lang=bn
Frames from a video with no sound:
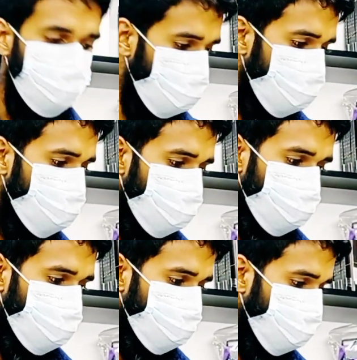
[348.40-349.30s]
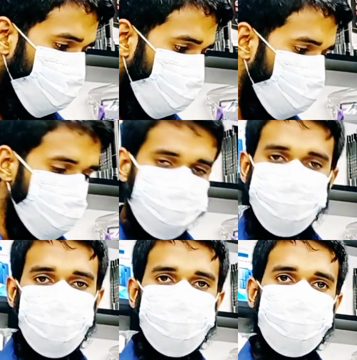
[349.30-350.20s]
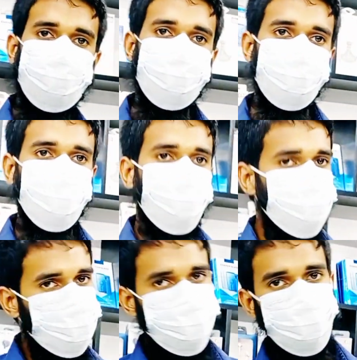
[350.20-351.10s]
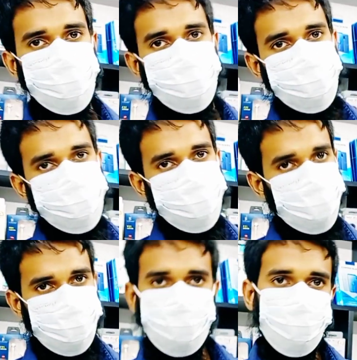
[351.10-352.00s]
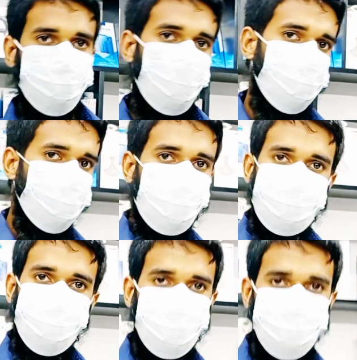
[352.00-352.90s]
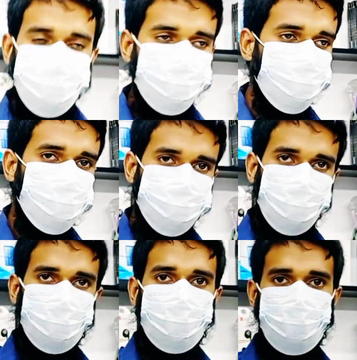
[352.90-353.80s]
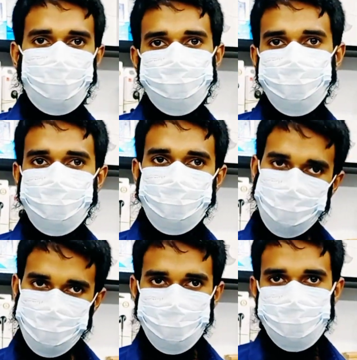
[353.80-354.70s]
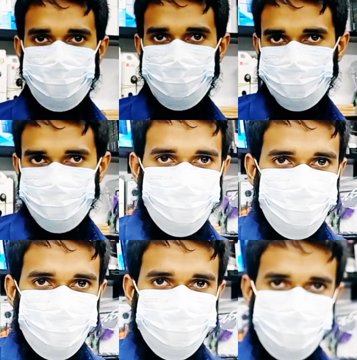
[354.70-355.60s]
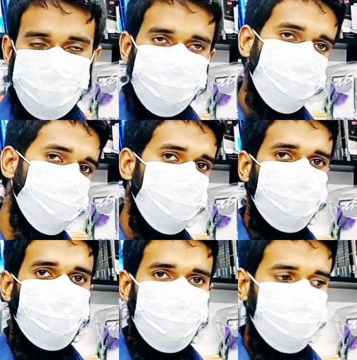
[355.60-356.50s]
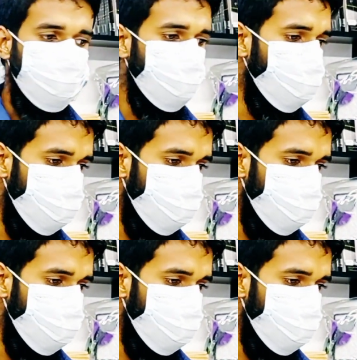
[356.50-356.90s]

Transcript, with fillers: আপনাকে ডেলিভারি করব যেমন আজকে যদি আপনি দুপুর বারোটার আগে অর্ডার দিয়ে যান ইনশাল্লাহ আগামীকাল চারটার মধ্যে আপনারা সেই